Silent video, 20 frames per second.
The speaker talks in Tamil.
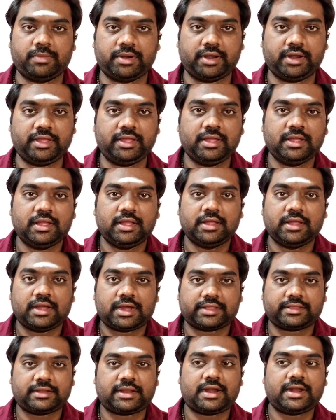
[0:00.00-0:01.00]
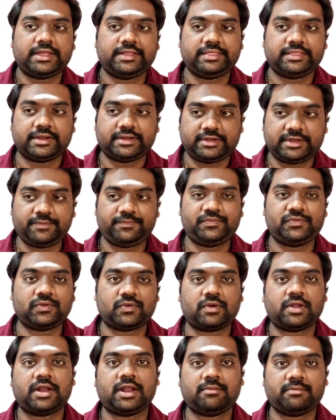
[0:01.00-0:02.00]
நண்பர்களே அதனால் இந்த
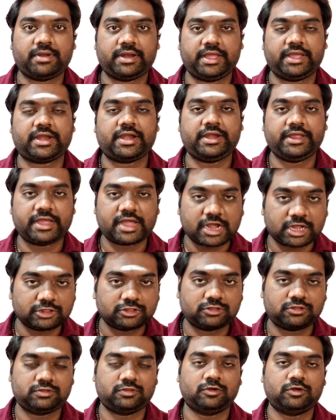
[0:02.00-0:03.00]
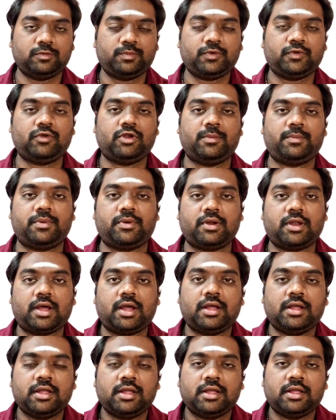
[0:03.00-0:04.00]
டிப்ஸோடு நம்ம நேரடியாக தொகுப்புக்குள்ளே
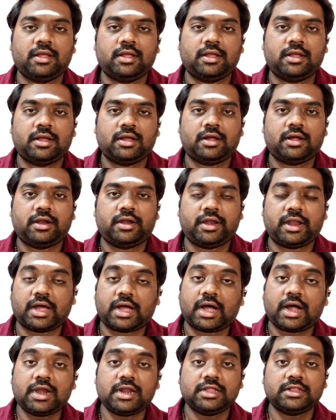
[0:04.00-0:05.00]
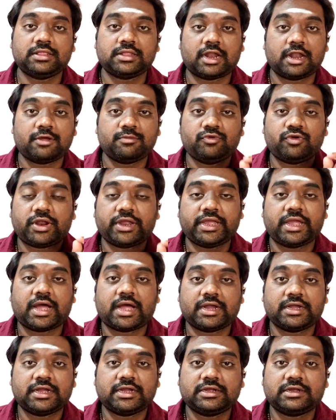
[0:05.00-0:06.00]
போகலாம் நாலு
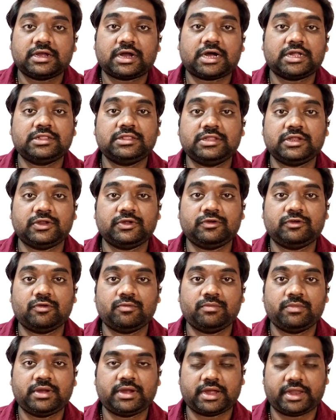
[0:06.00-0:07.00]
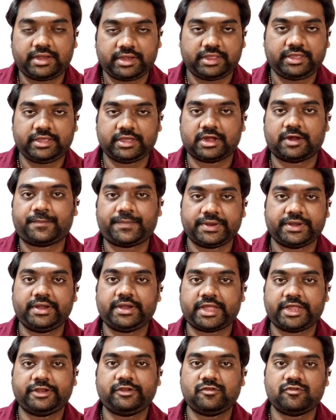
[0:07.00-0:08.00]
தலைமுறையாக காத்திருக்கும் கன்னி
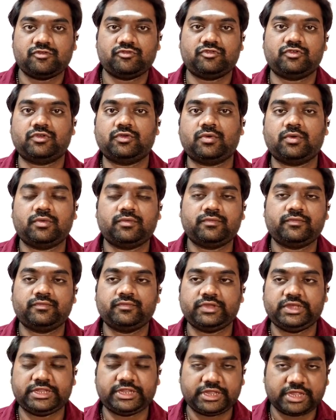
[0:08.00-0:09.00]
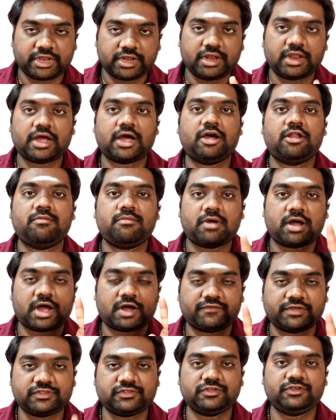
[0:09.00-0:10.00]
அப்படின்னு டைட்டில் வச்சுருக்கோம் இது எல்லாரும்
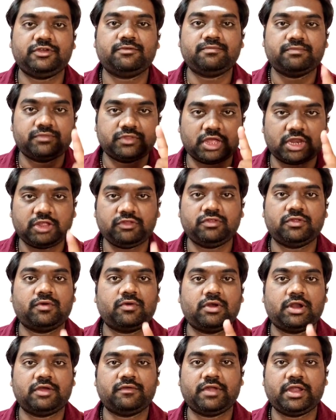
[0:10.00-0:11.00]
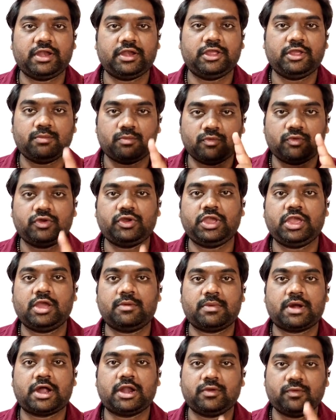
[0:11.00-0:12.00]
அவசியம் தெரிந்து கொள்ள வேண்டிய
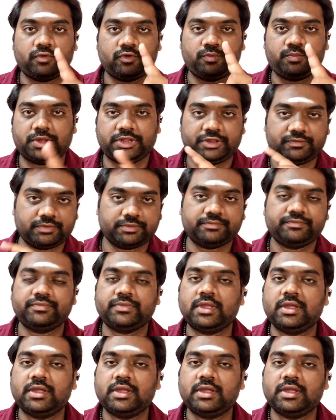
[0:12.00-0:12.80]
முக்கியமான ஒரு பதிவு